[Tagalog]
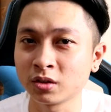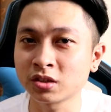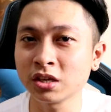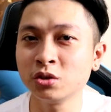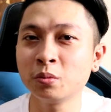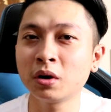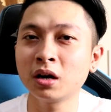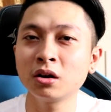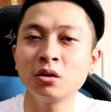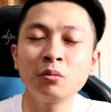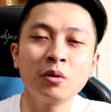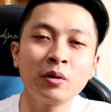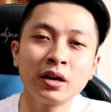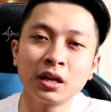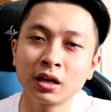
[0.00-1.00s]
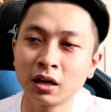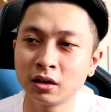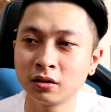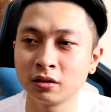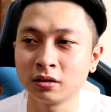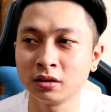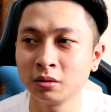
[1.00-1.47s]
Sa inyong mga gumawa ng
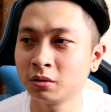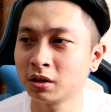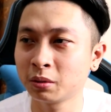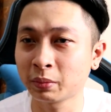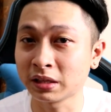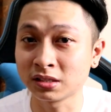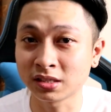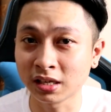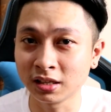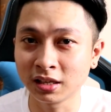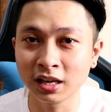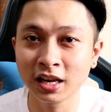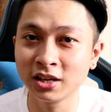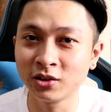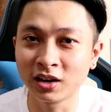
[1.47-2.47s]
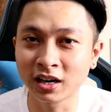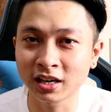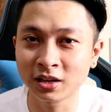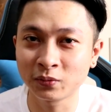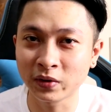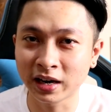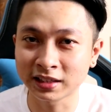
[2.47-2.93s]
ganun, di mo napansin, nilayuan ka
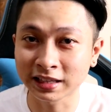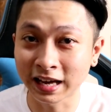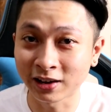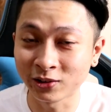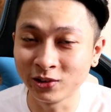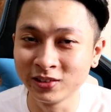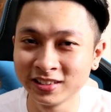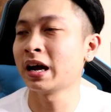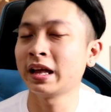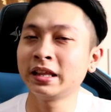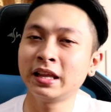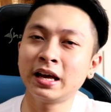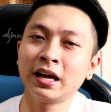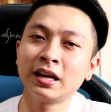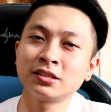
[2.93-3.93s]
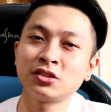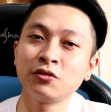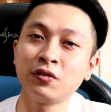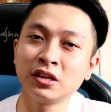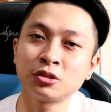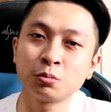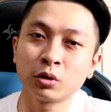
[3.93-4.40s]
ng mga tao. And uh,
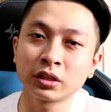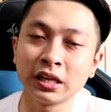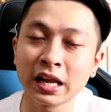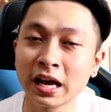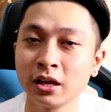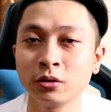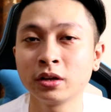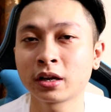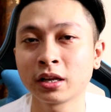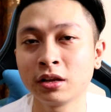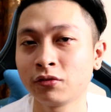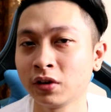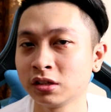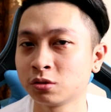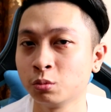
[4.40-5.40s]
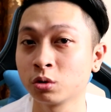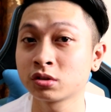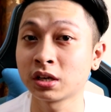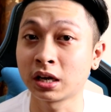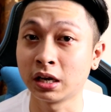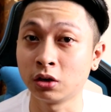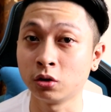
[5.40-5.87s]
si Facebook din, ayaw na rin ni Facebook
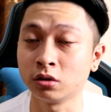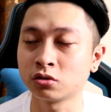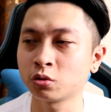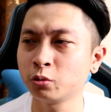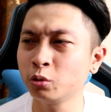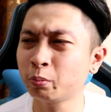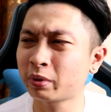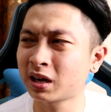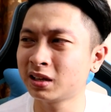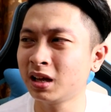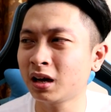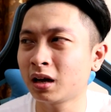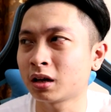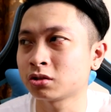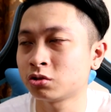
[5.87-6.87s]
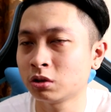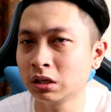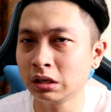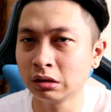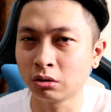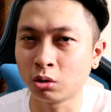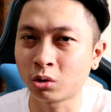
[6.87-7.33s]
sa ganun. So yung product
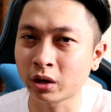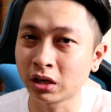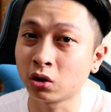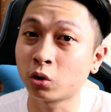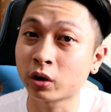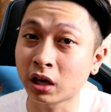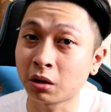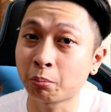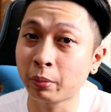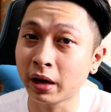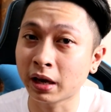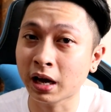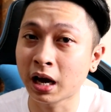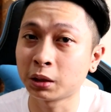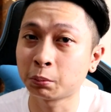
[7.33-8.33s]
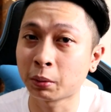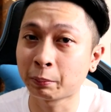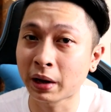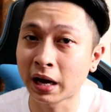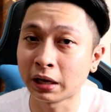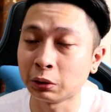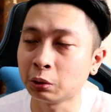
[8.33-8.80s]
actually, okay-okay pa eh kahit
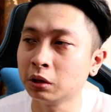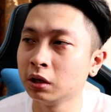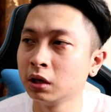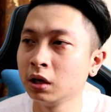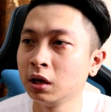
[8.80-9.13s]
papano.